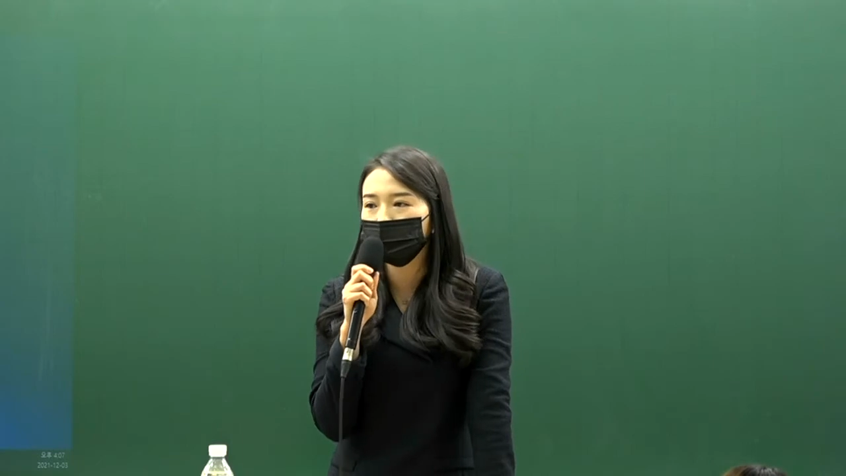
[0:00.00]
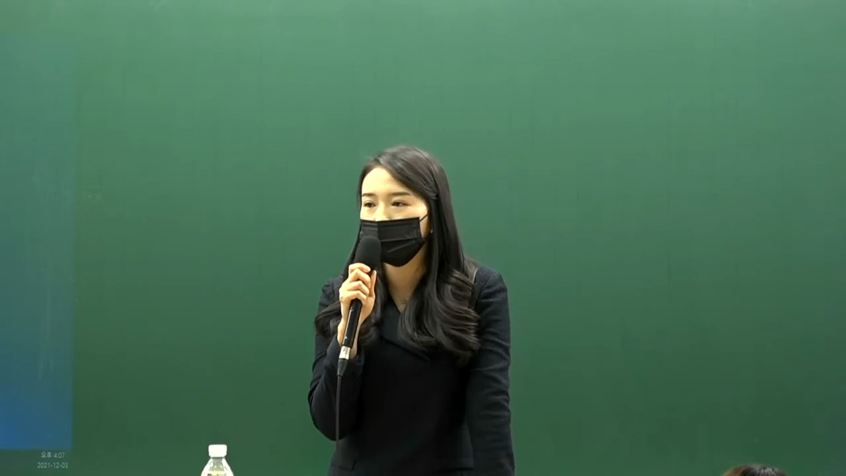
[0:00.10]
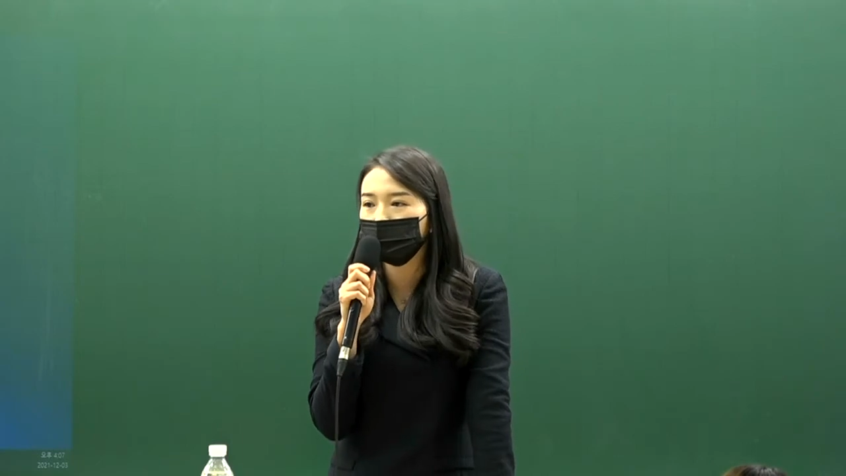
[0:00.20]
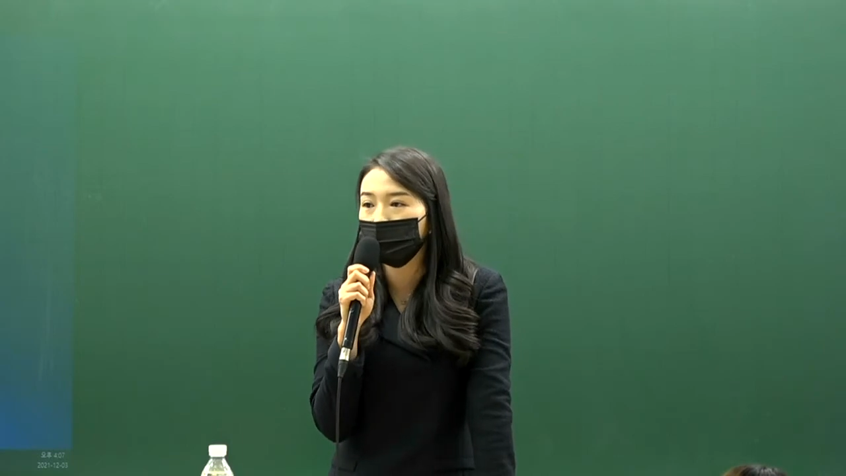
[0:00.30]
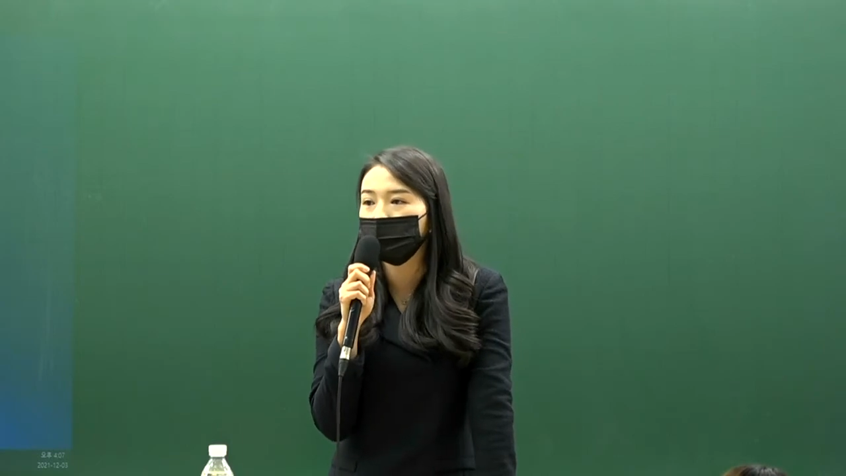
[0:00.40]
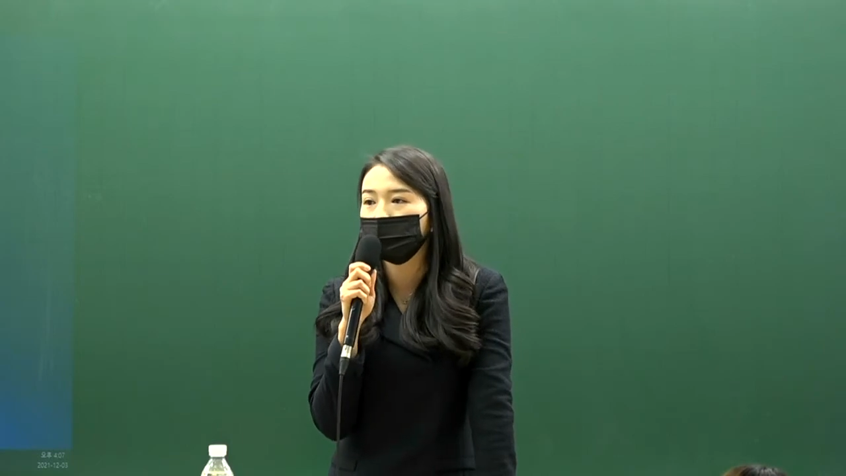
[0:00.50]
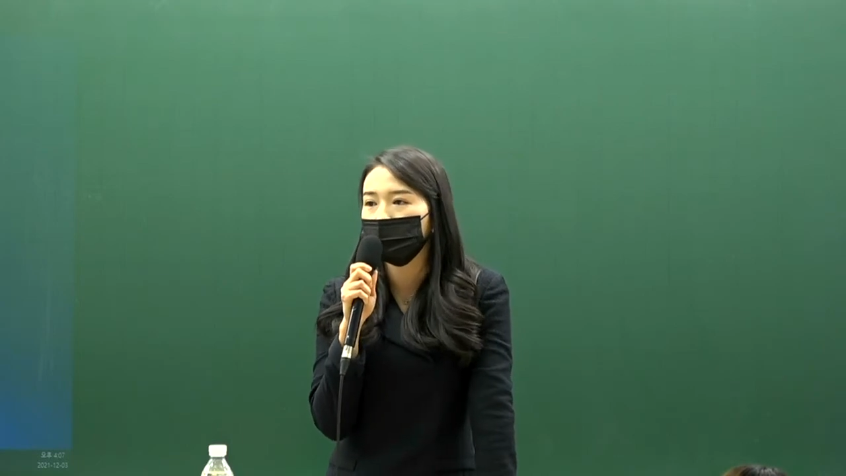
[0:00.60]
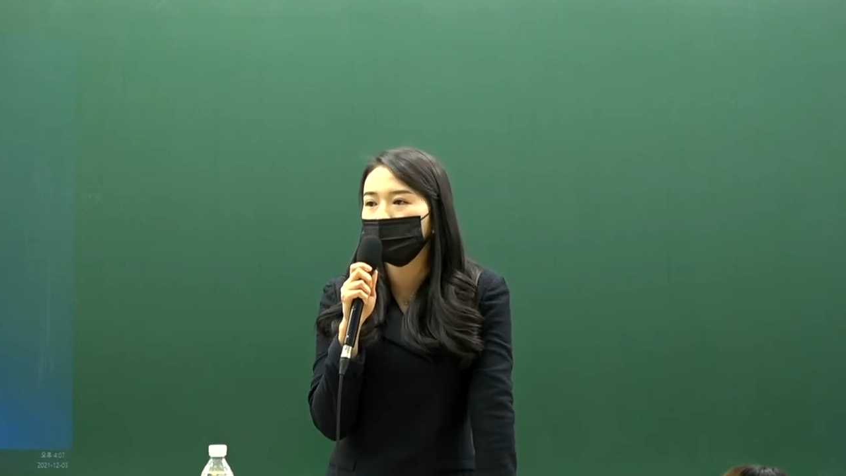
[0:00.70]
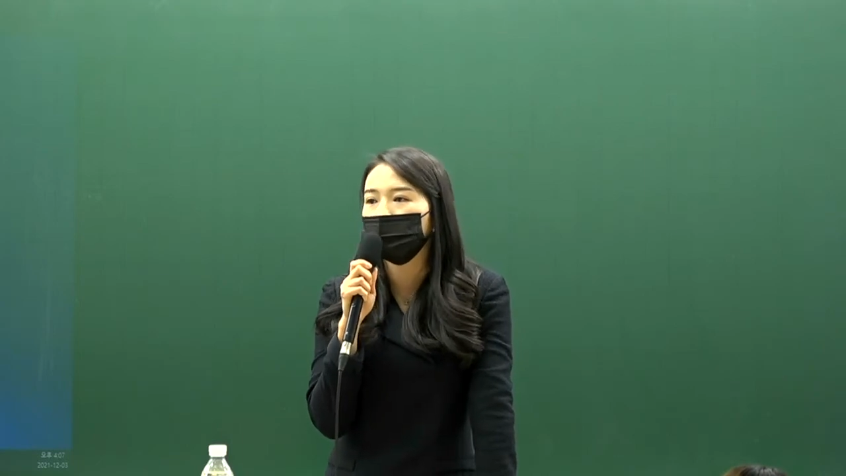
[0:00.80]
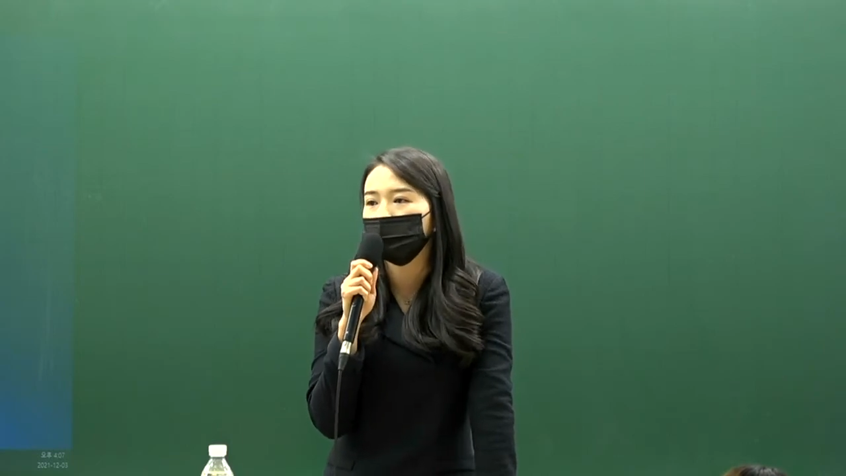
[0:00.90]
도움이
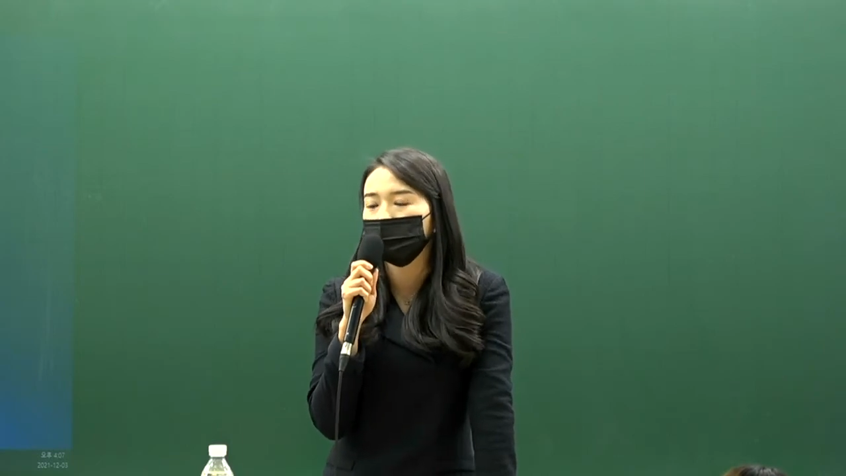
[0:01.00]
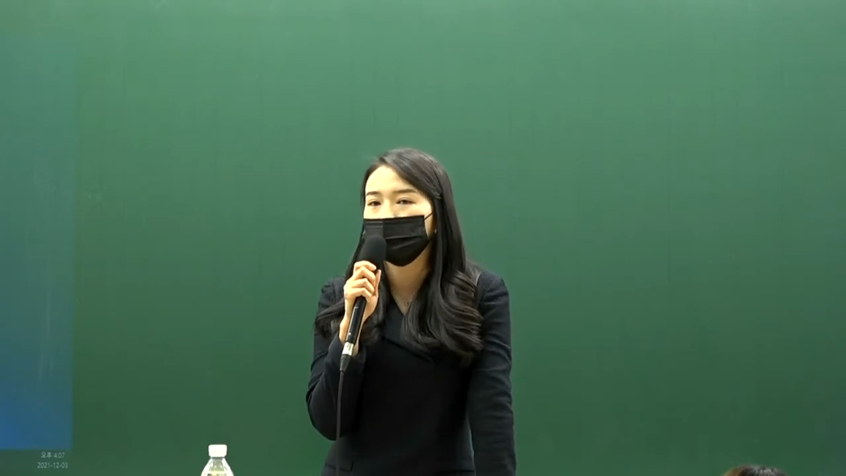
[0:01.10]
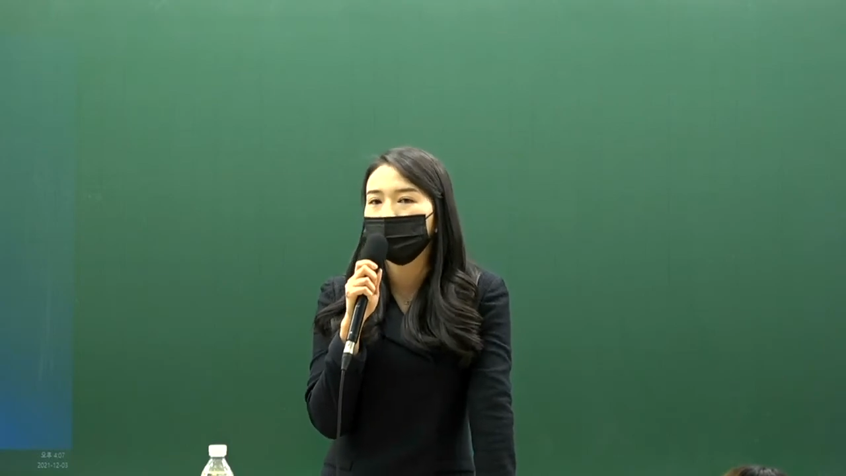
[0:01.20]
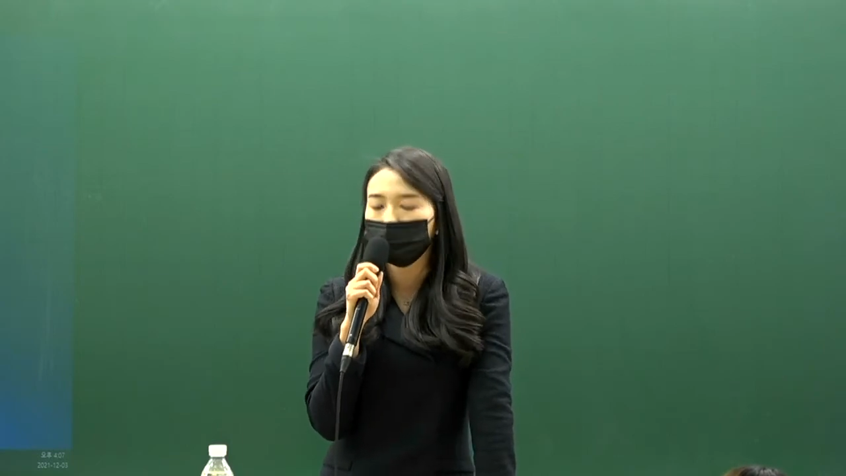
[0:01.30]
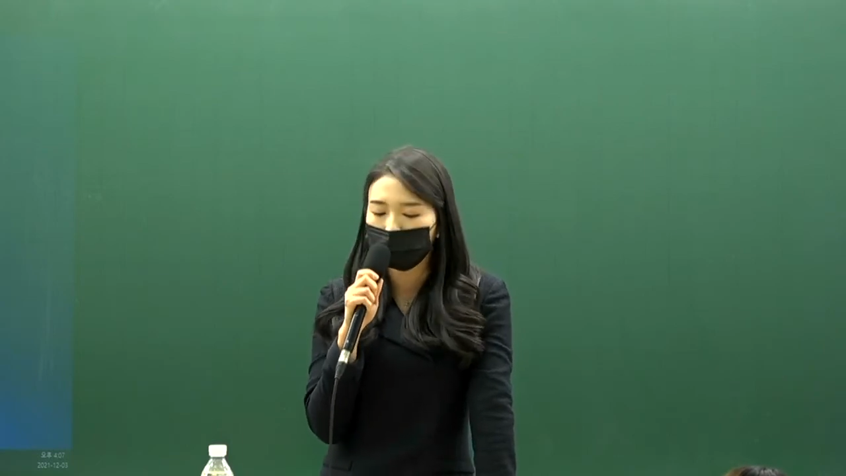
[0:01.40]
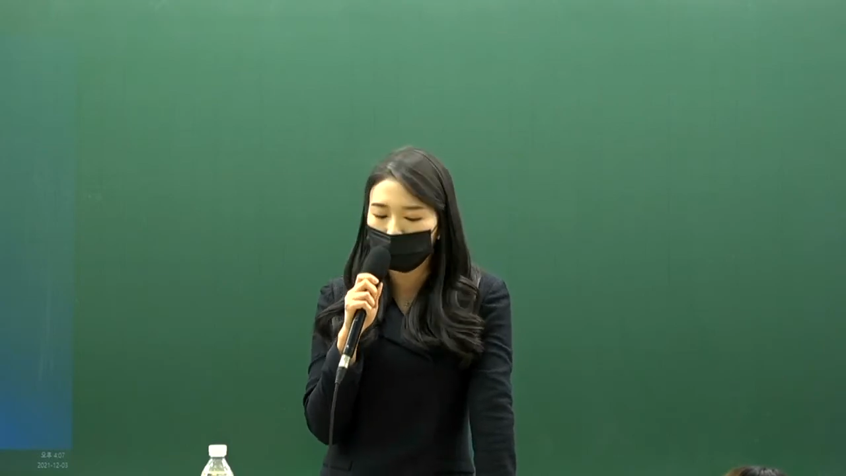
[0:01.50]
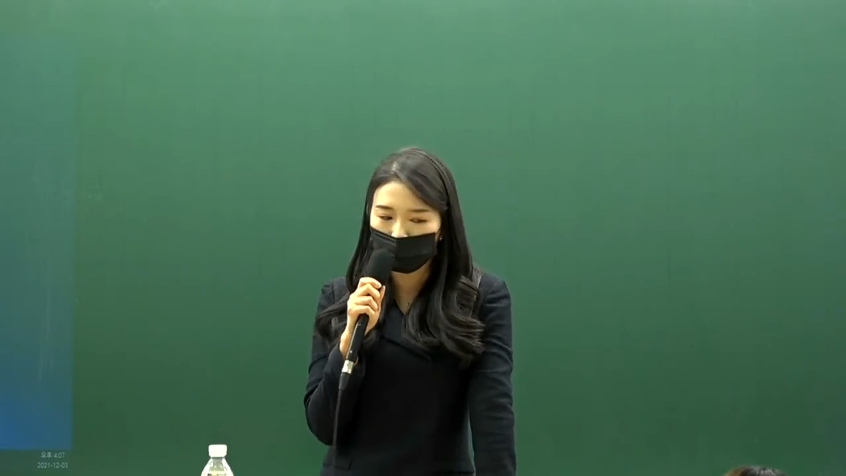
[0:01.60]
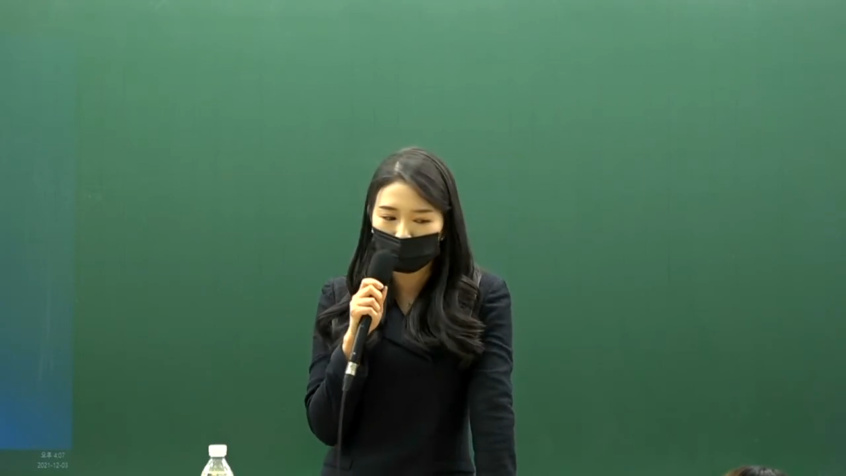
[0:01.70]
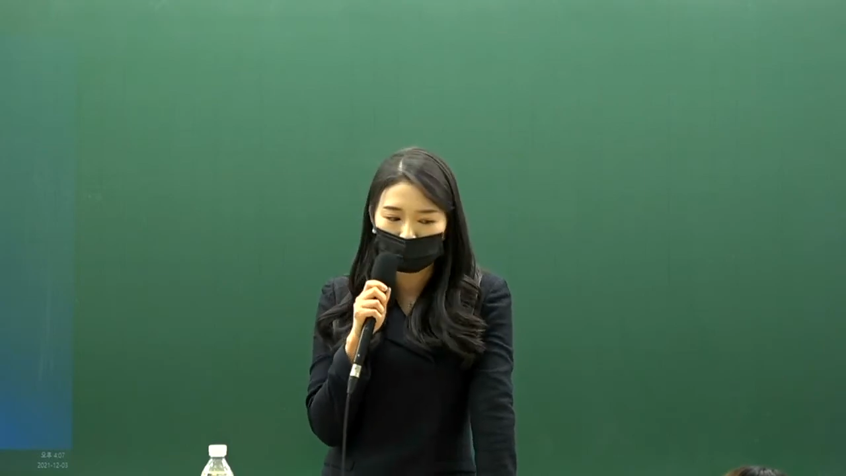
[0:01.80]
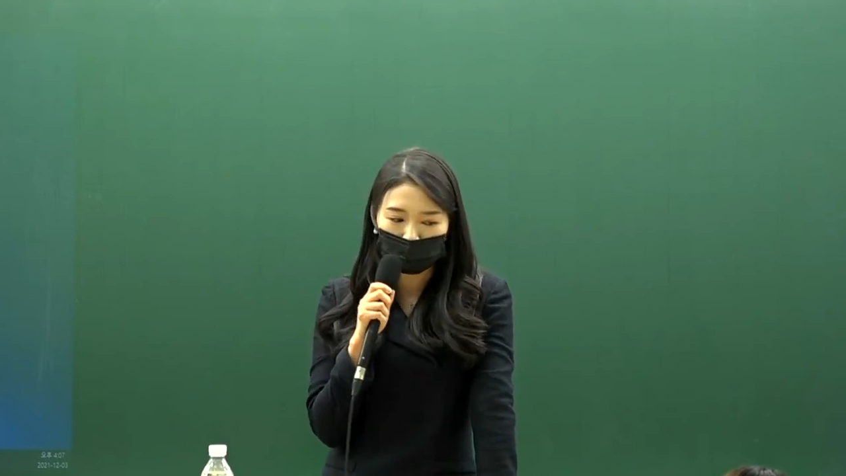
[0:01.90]
되는 것 같아요.
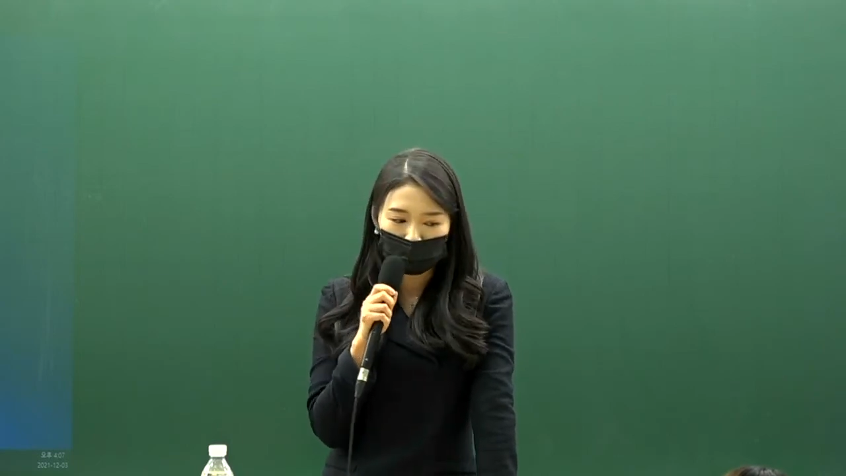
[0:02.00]
왜냐면